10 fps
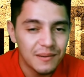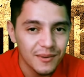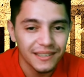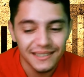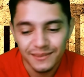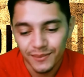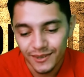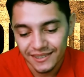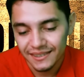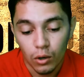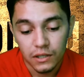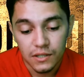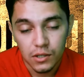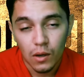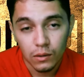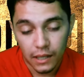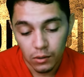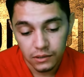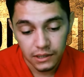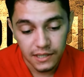é uma boa resposta. Olha só a
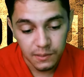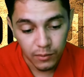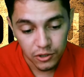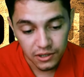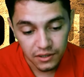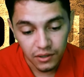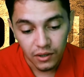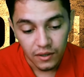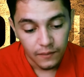outra resposta aqui, ó.